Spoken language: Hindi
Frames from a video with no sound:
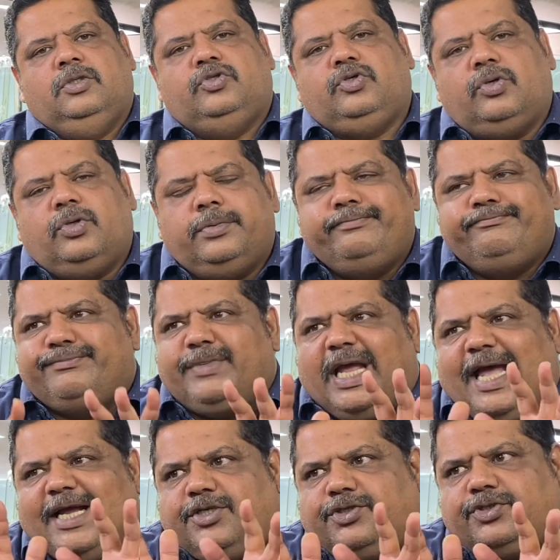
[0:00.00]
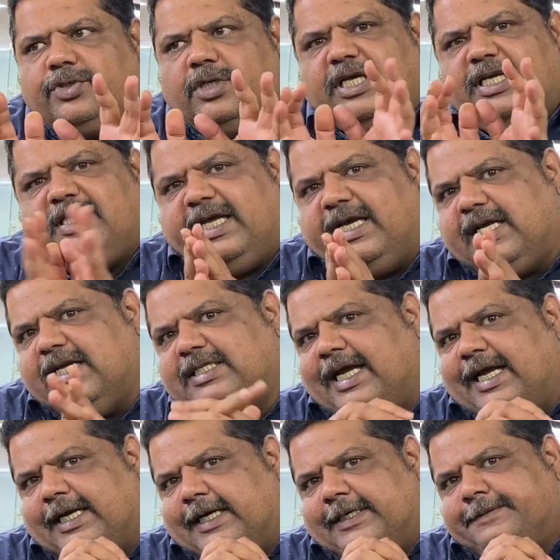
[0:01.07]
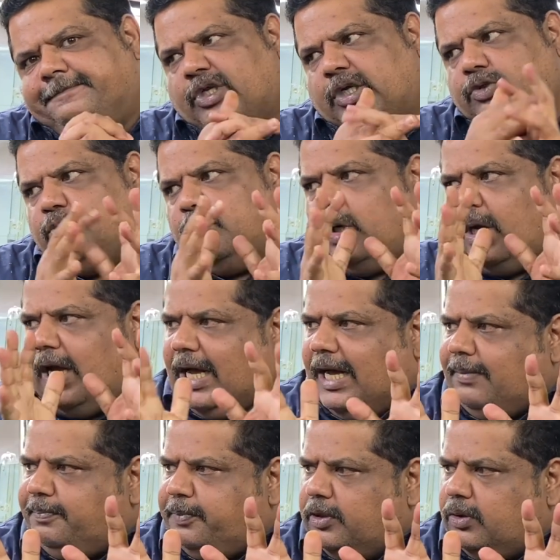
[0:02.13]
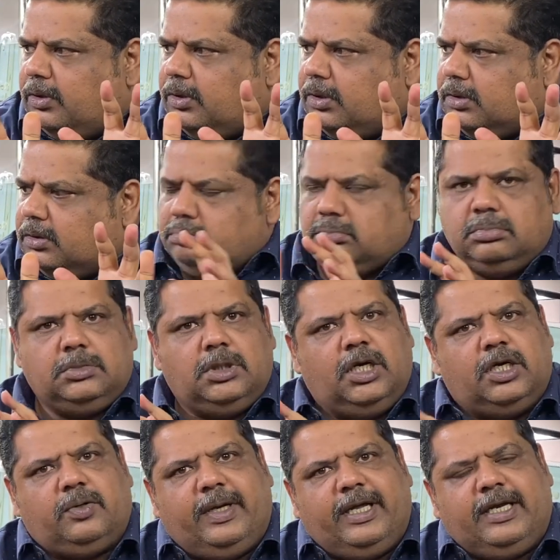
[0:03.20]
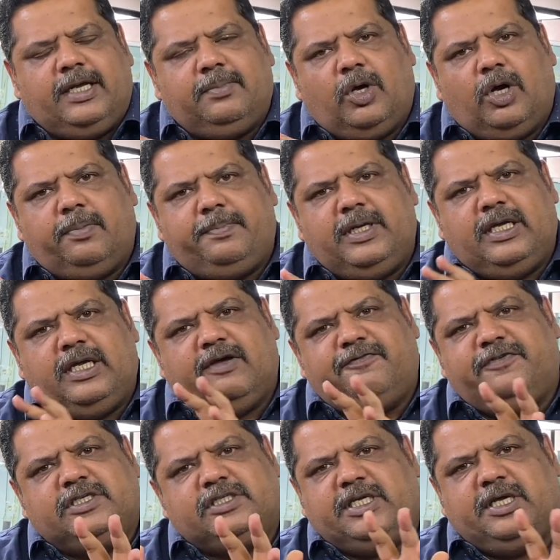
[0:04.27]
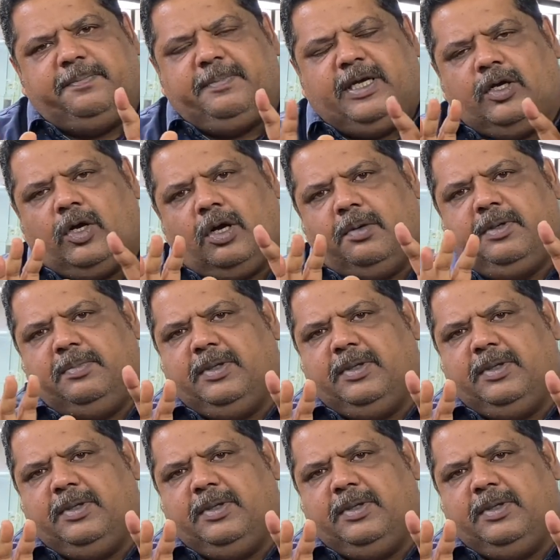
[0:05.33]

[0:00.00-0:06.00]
सो so, एक्चुअली देखा जाए ना तो आप लोग एक्वेरियम हॉबी या फिश कीपिंग हॉबी में